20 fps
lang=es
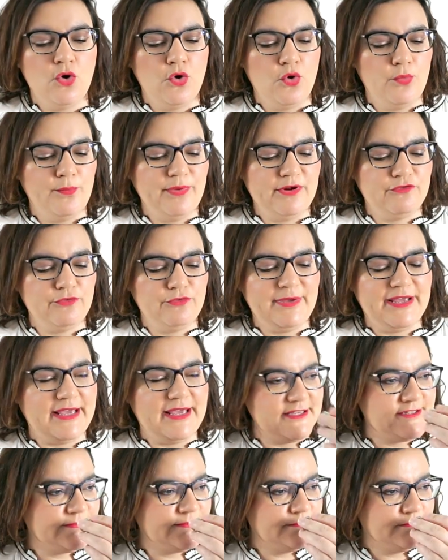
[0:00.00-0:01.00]
un perfume
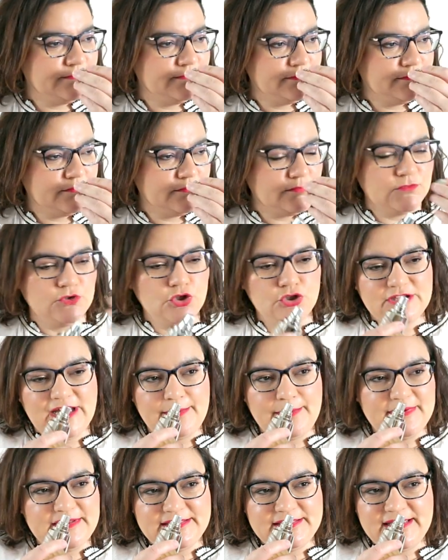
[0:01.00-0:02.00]
que es
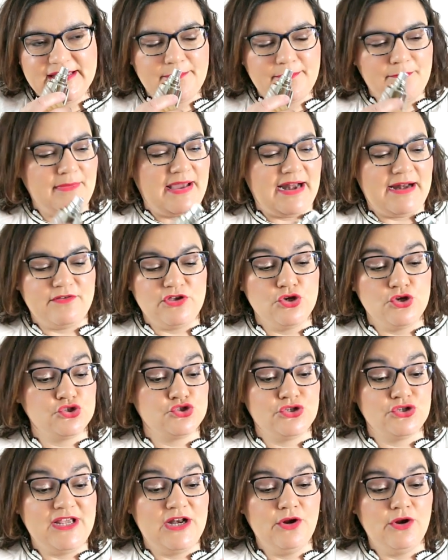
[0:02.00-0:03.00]
totalmente
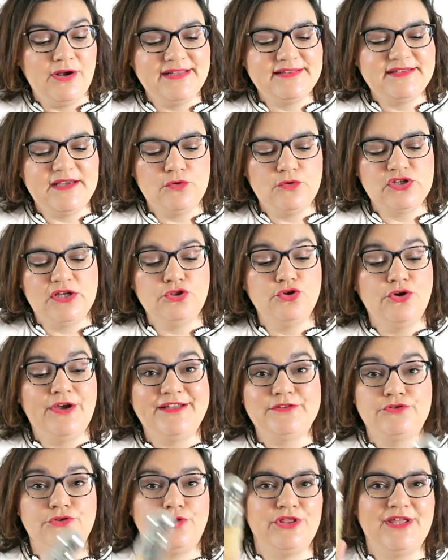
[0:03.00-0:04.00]
maravilloso y es lo que he estado usando
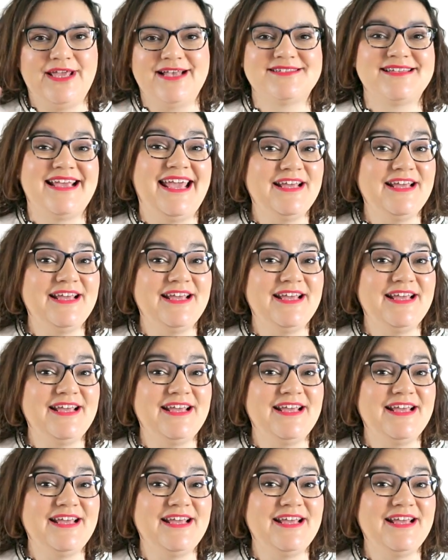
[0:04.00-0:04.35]
estos días.